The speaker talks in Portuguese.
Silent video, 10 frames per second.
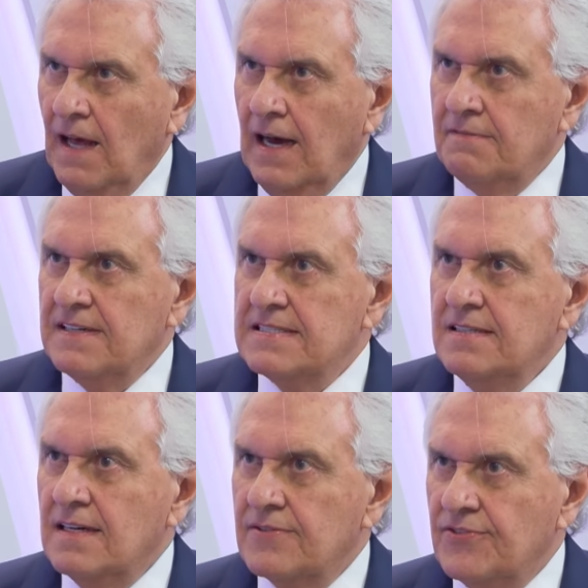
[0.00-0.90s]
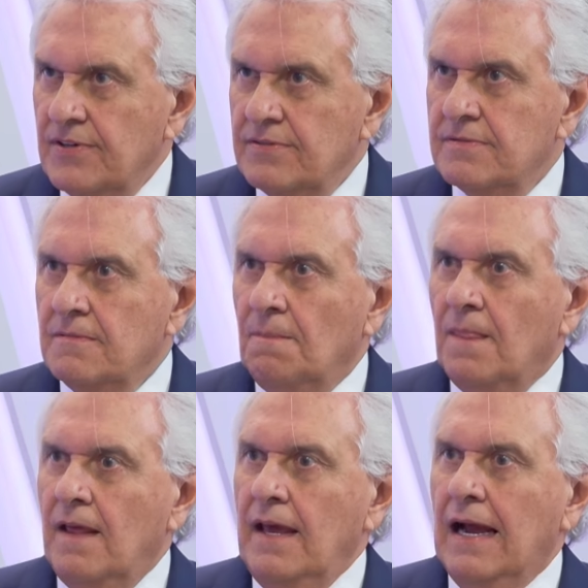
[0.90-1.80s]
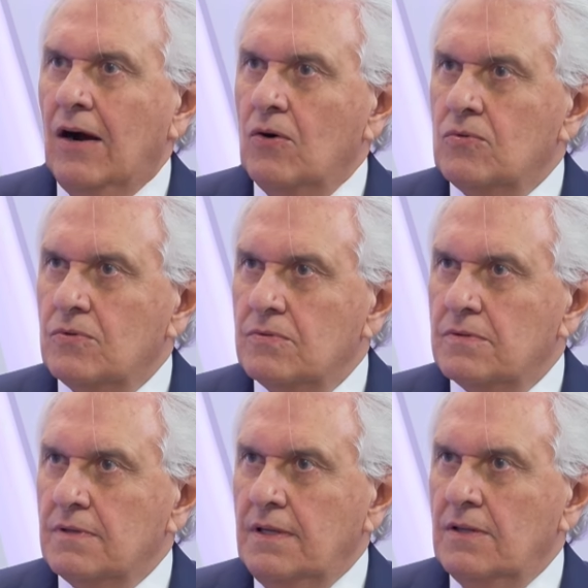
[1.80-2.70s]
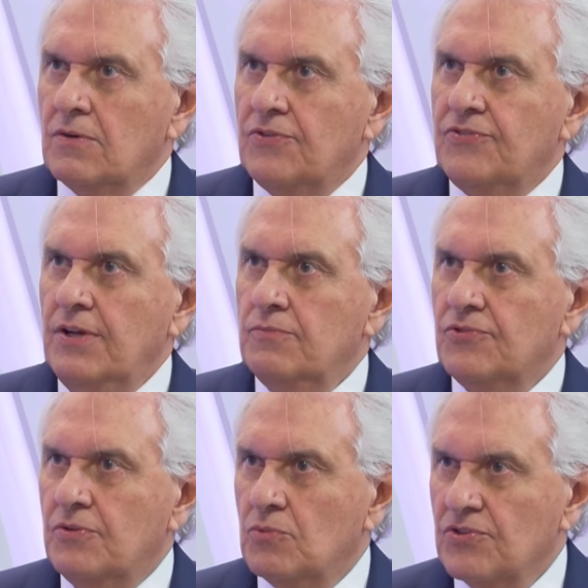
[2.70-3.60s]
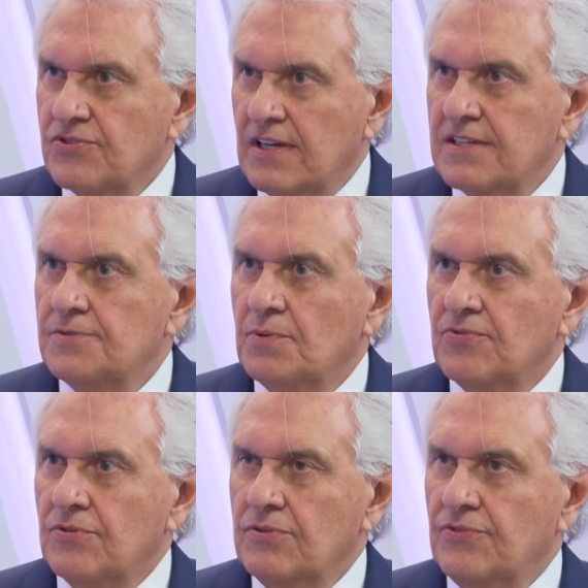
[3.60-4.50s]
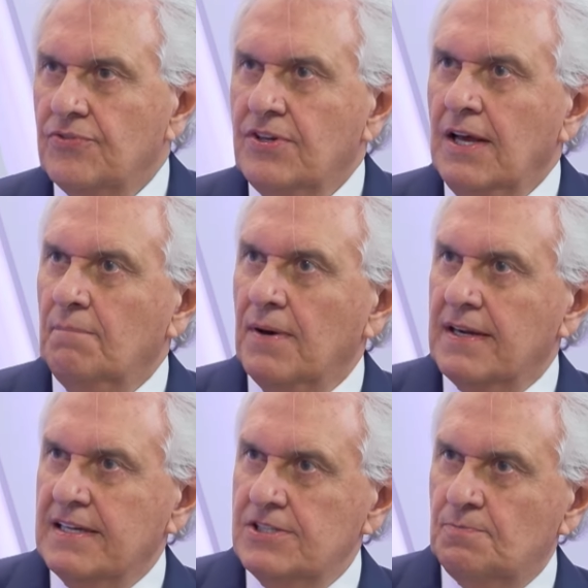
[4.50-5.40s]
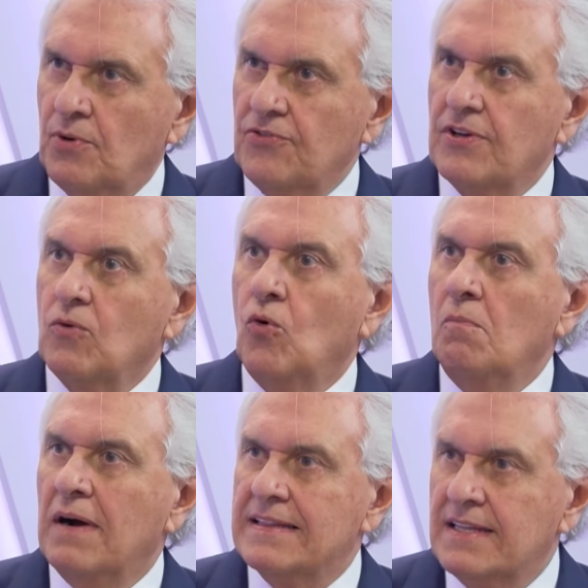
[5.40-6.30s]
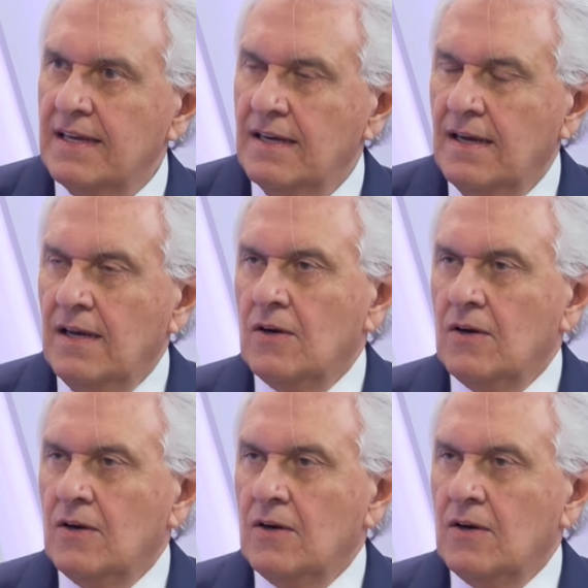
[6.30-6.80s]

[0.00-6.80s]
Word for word: A vacinação é algo que nós temos que mostrar às pessoas que é para que a gente possa combater